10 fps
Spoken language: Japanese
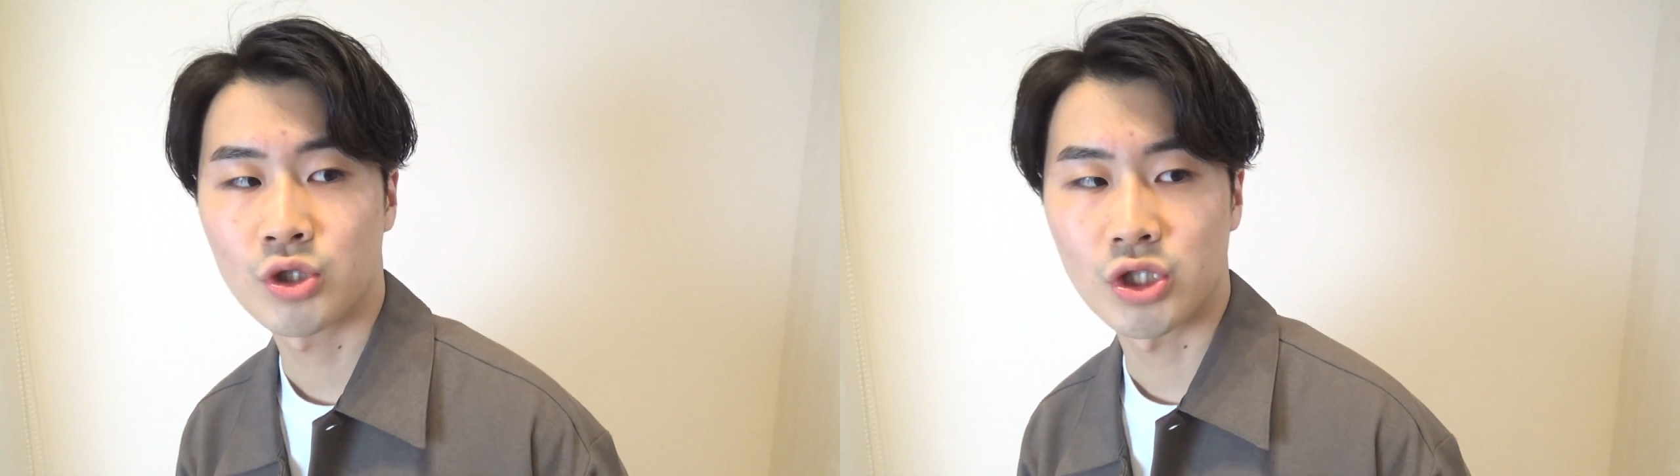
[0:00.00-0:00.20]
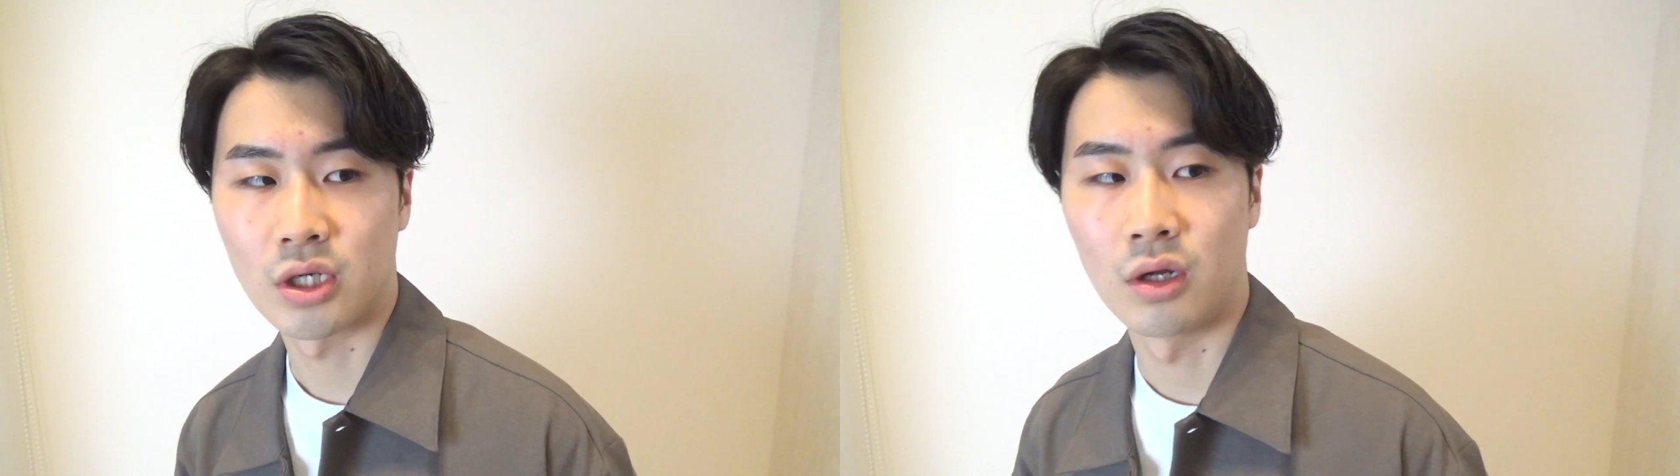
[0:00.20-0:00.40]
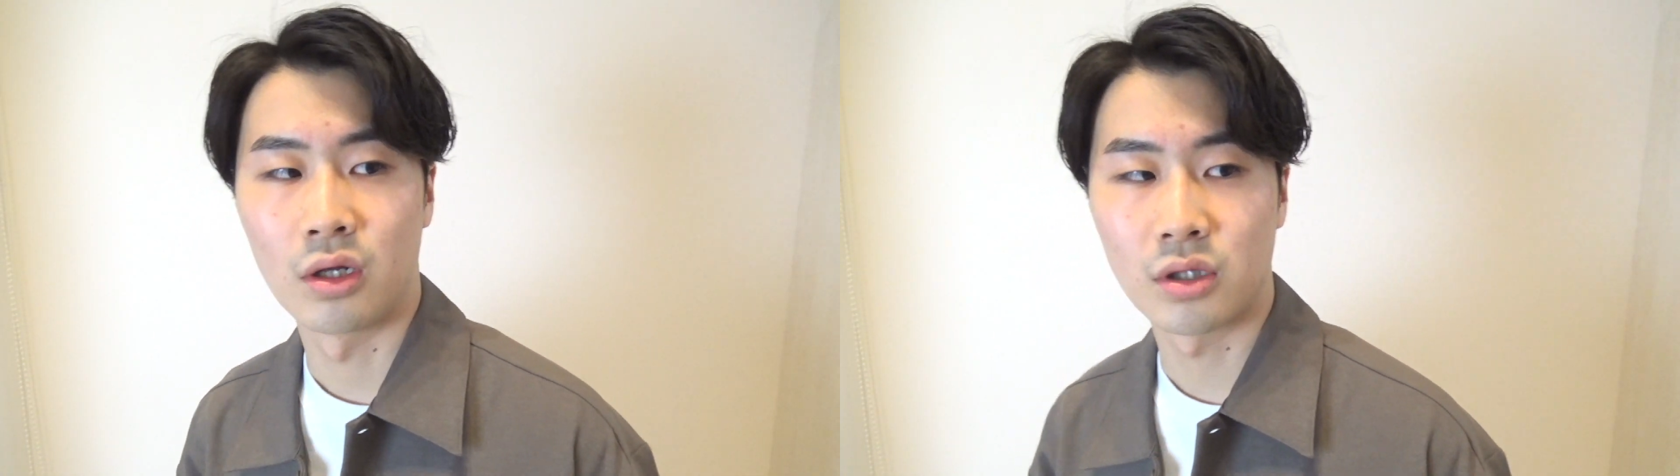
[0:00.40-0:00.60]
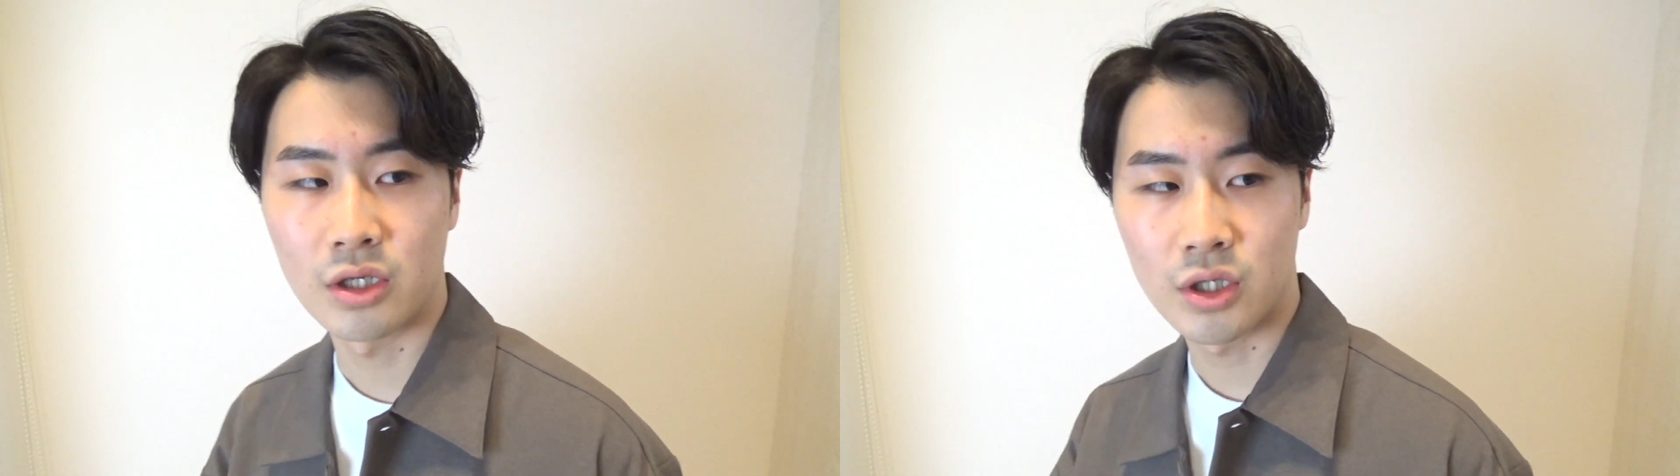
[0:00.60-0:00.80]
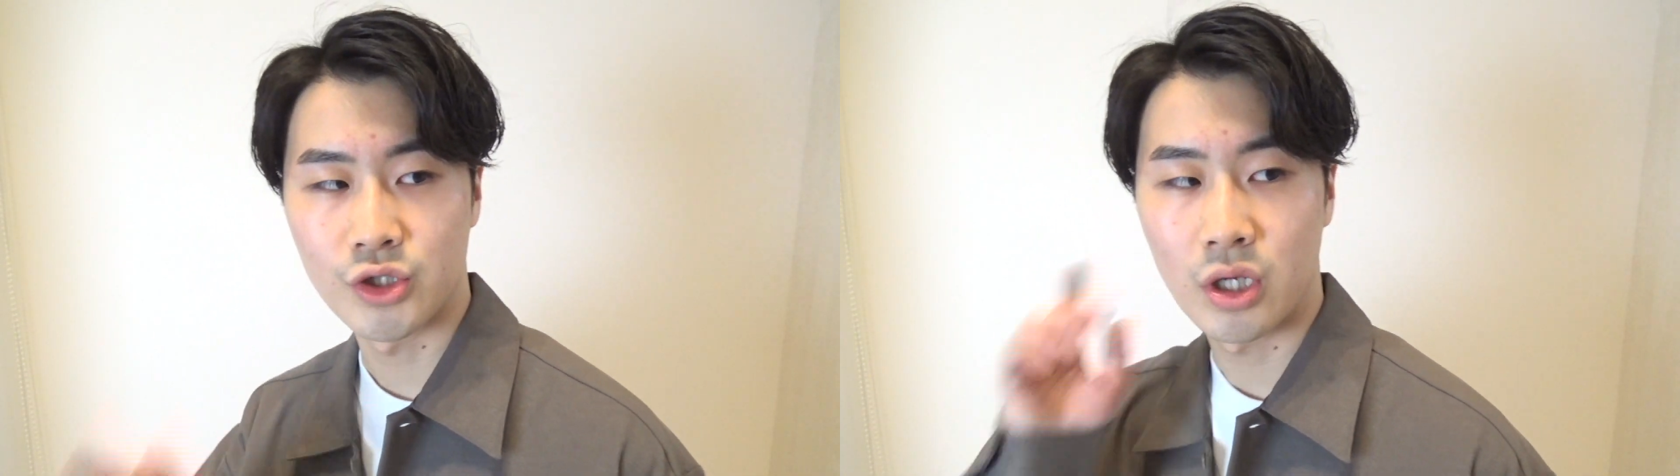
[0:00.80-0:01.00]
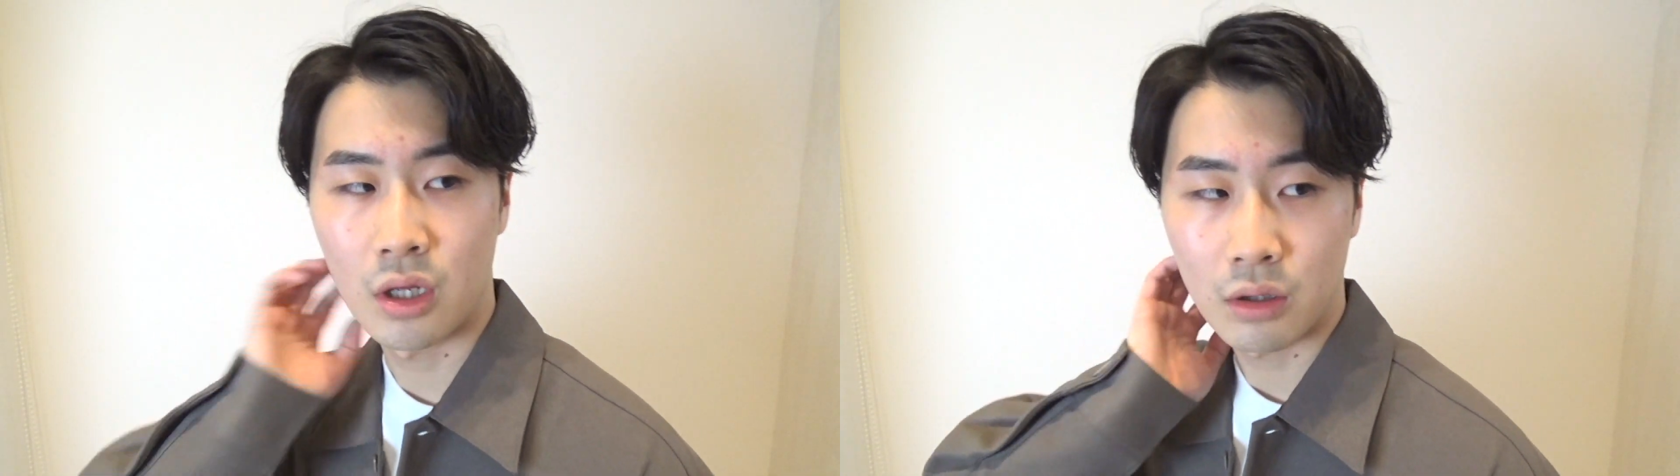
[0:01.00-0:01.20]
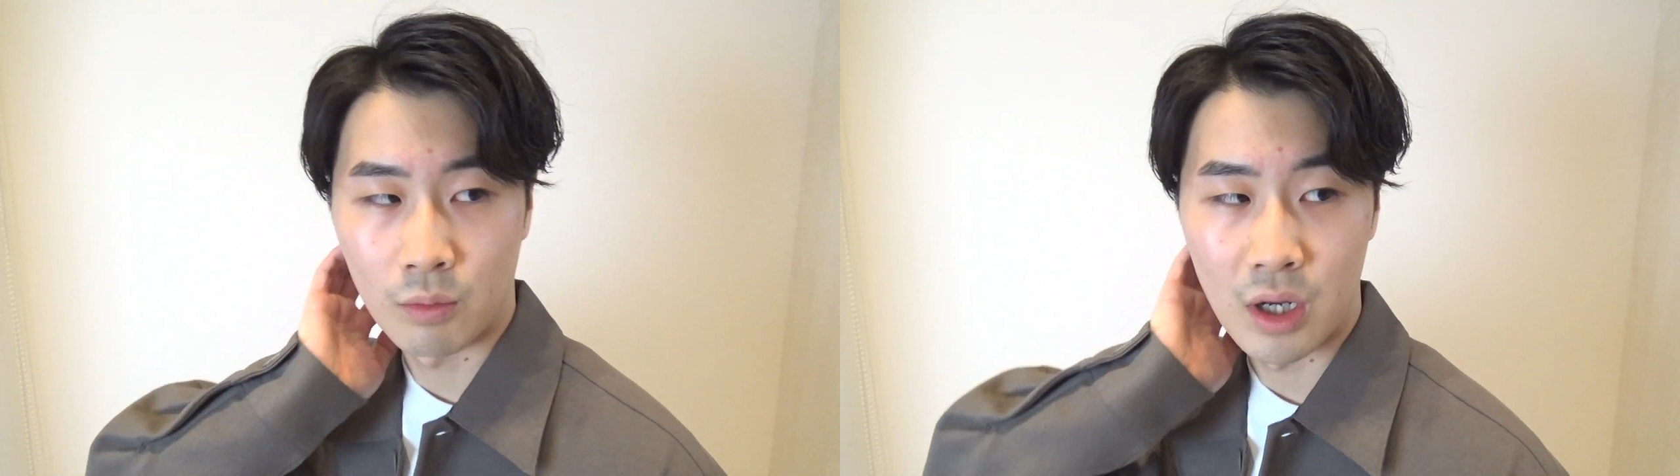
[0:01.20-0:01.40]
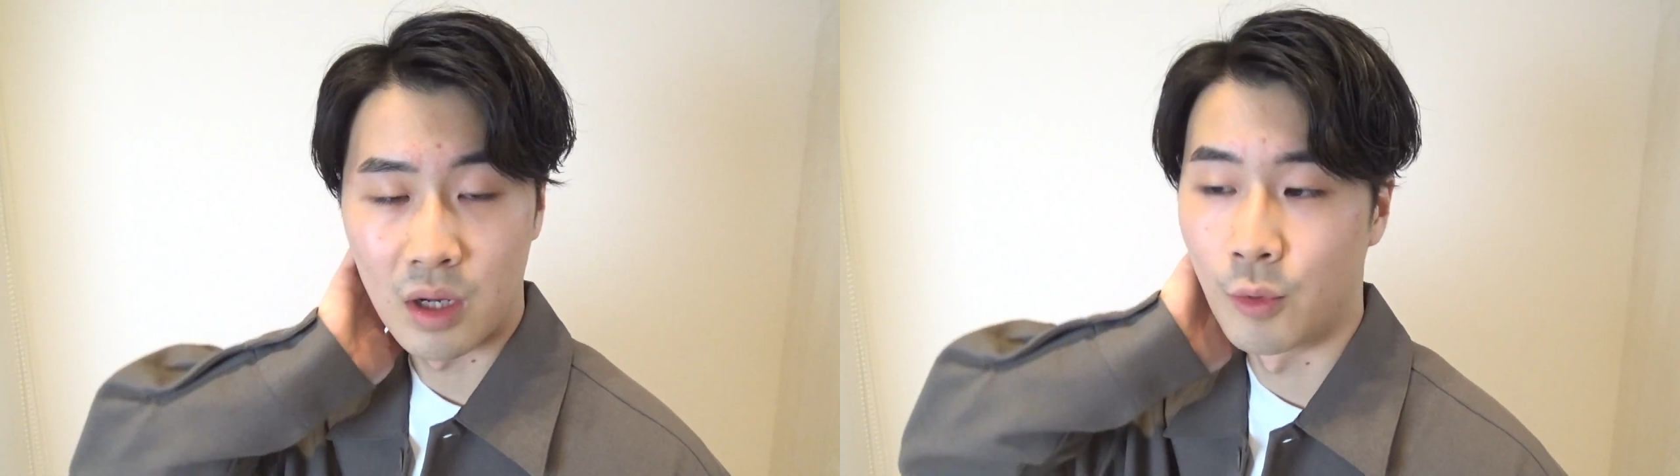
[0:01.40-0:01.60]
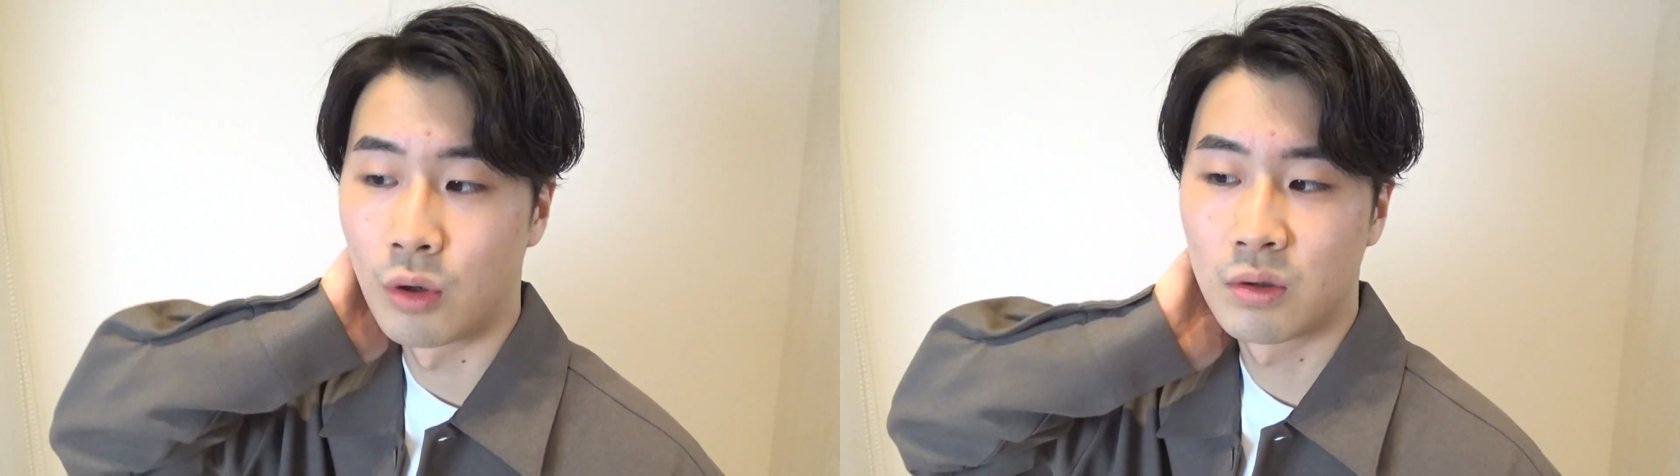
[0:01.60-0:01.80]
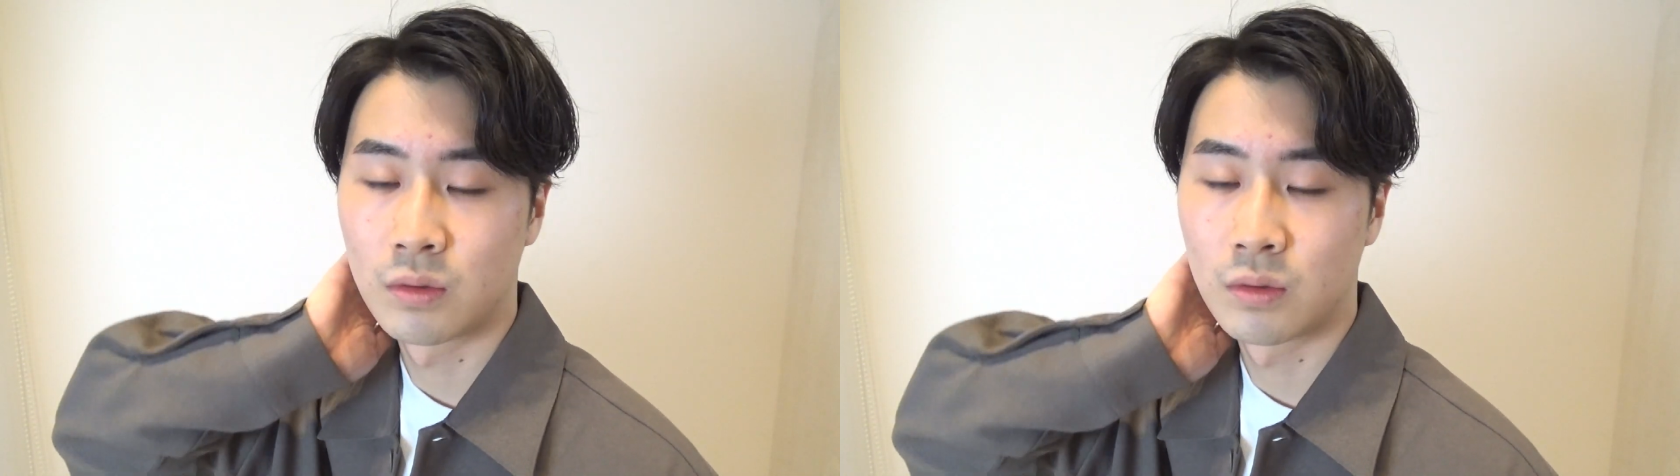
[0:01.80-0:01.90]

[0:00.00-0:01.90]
もしかしたら体育館じゃねお前らも。